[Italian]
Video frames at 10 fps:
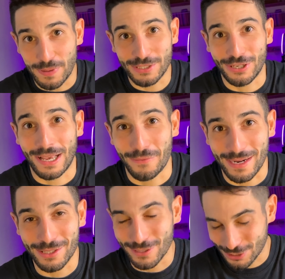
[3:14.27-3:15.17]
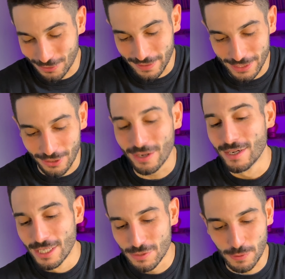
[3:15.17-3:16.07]
penso che guardi questo video,
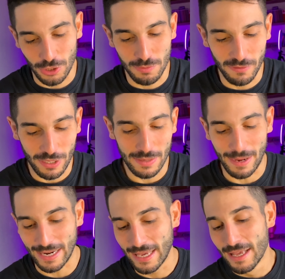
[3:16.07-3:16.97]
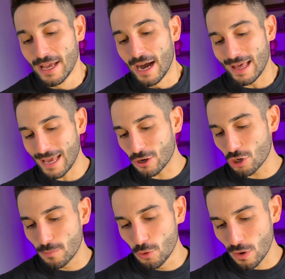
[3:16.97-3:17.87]
spero non mi voglia male.
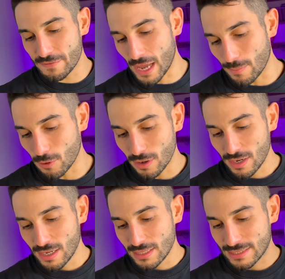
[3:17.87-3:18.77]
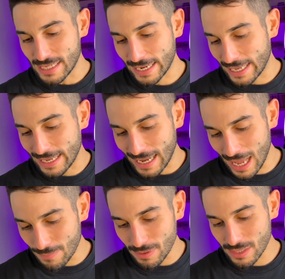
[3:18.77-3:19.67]
All'angolo blu abbiamo
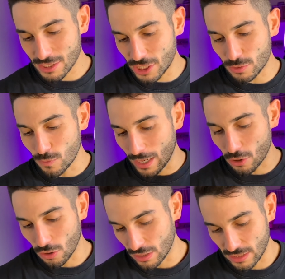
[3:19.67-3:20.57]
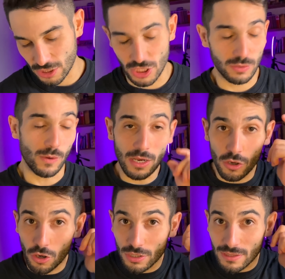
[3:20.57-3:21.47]
Sakengam Jitwangon.
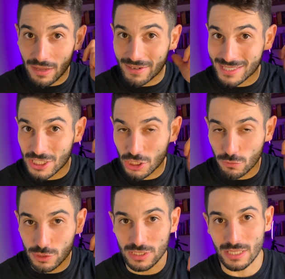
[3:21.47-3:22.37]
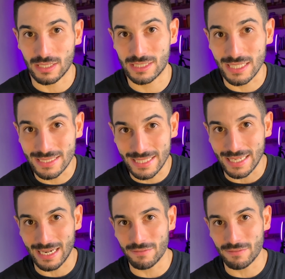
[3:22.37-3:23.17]
Jitwangon avreste già dovuto sentirla,